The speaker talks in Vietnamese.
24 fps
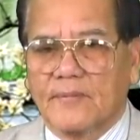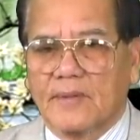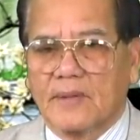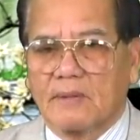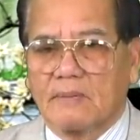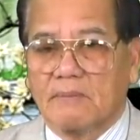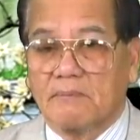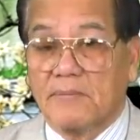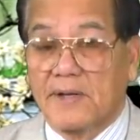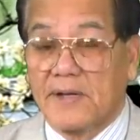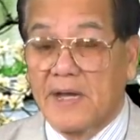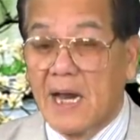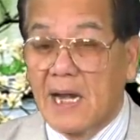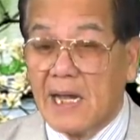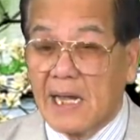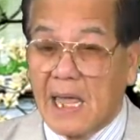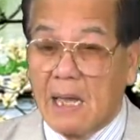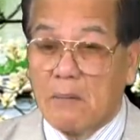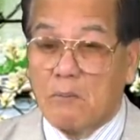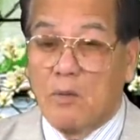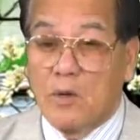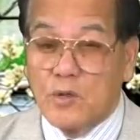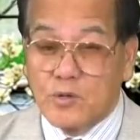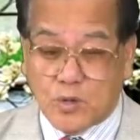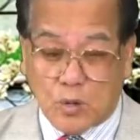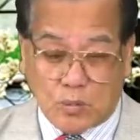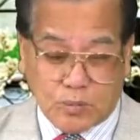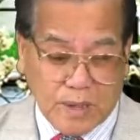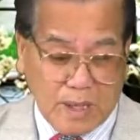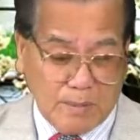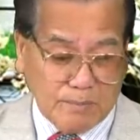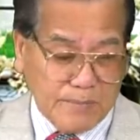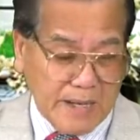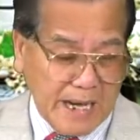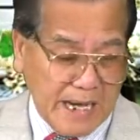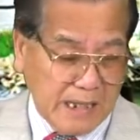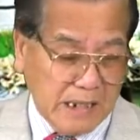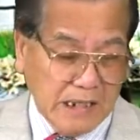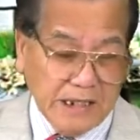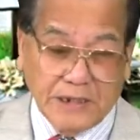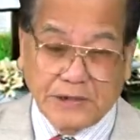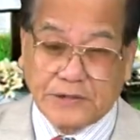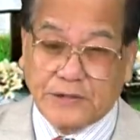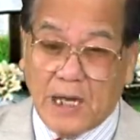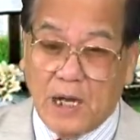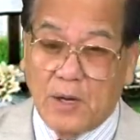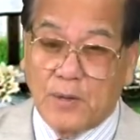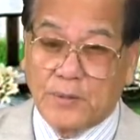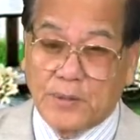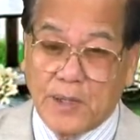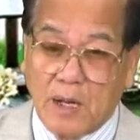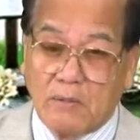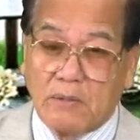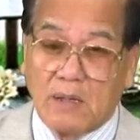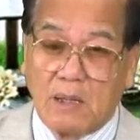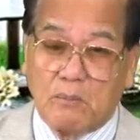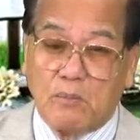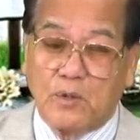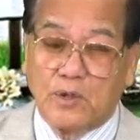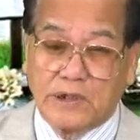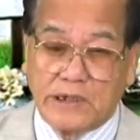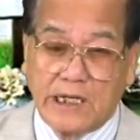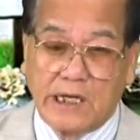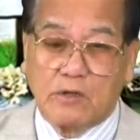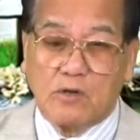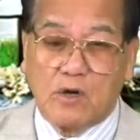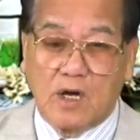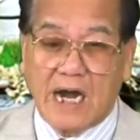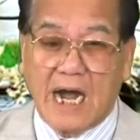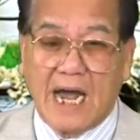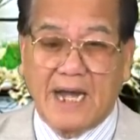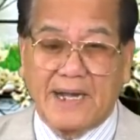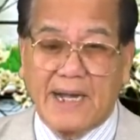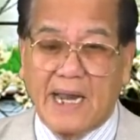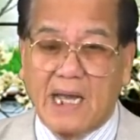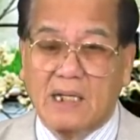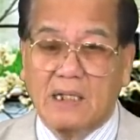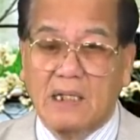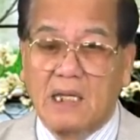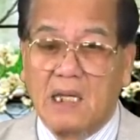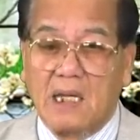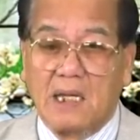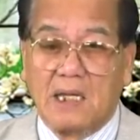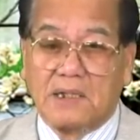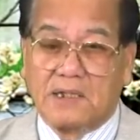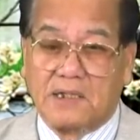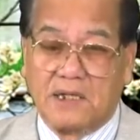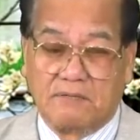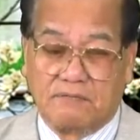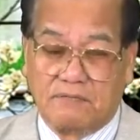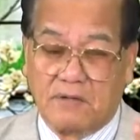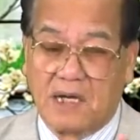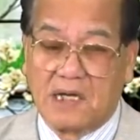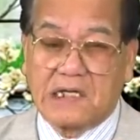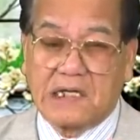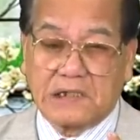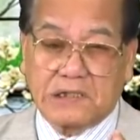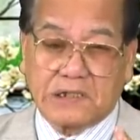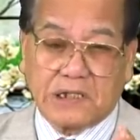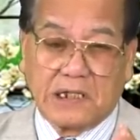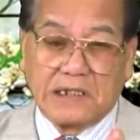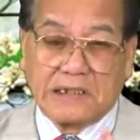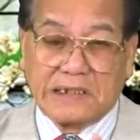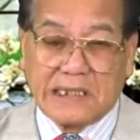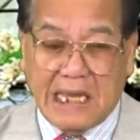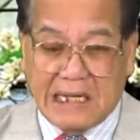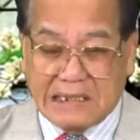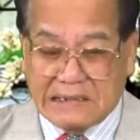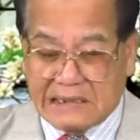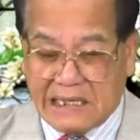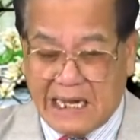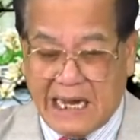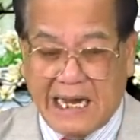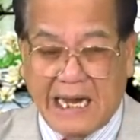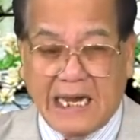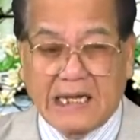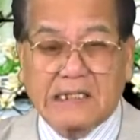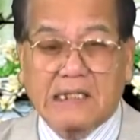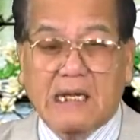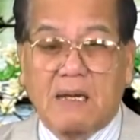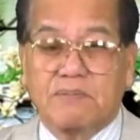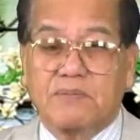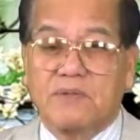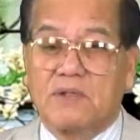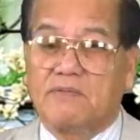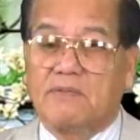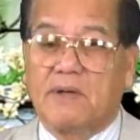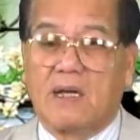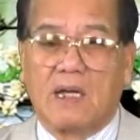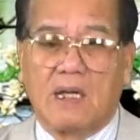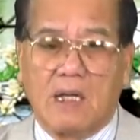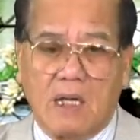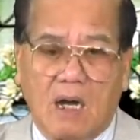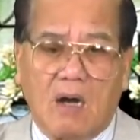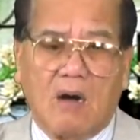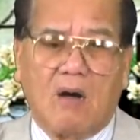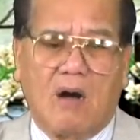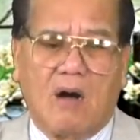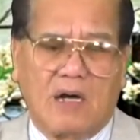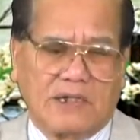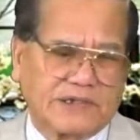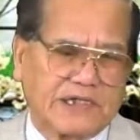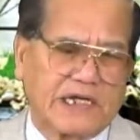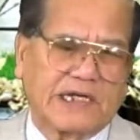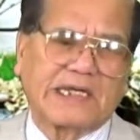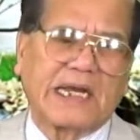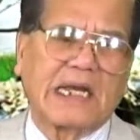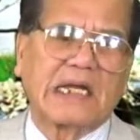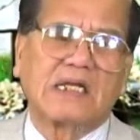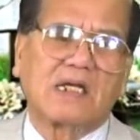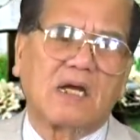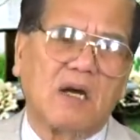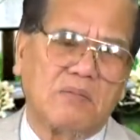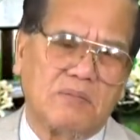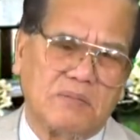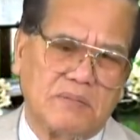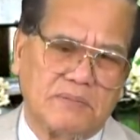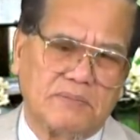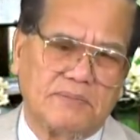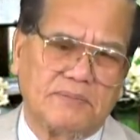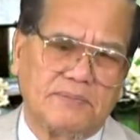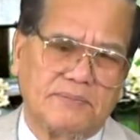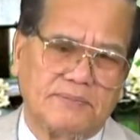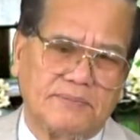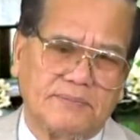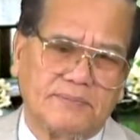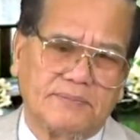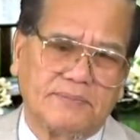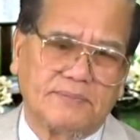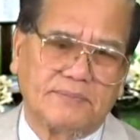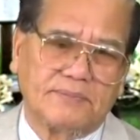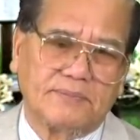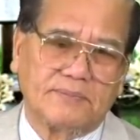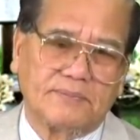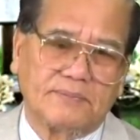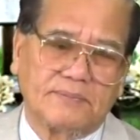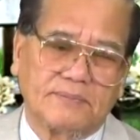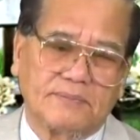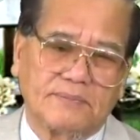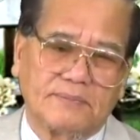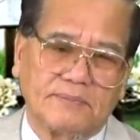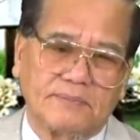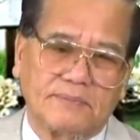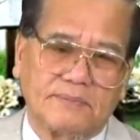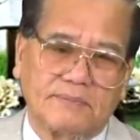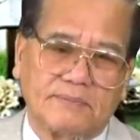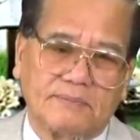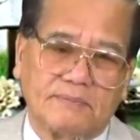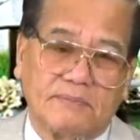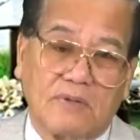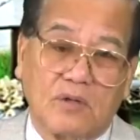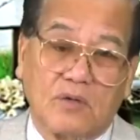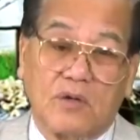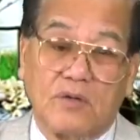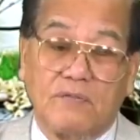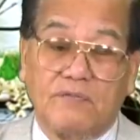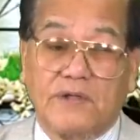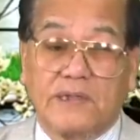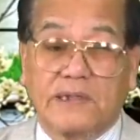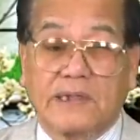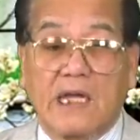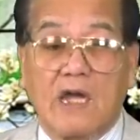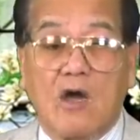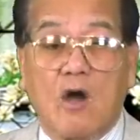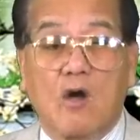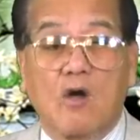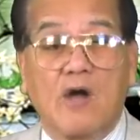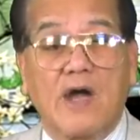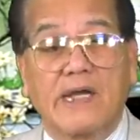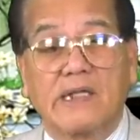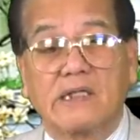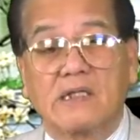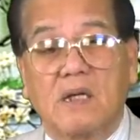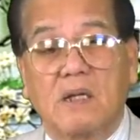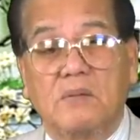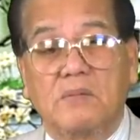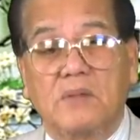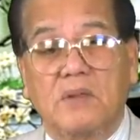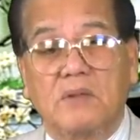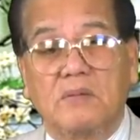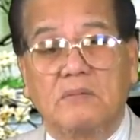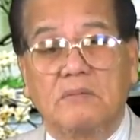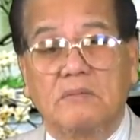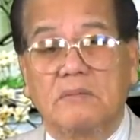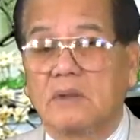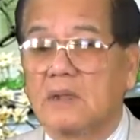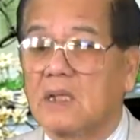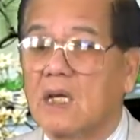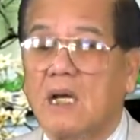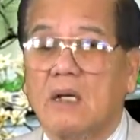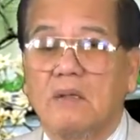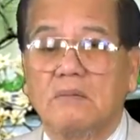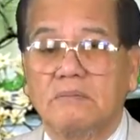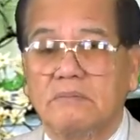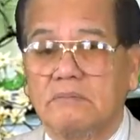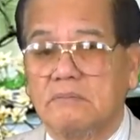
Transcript: Mà đáng lẽ 40 năm nay người Tàu nếu là một người có khả năng thì với cái thời gian dài ăn cắp như vậy họ sẽ thành công. Mà quý vị thấy họ có thành công không? Không.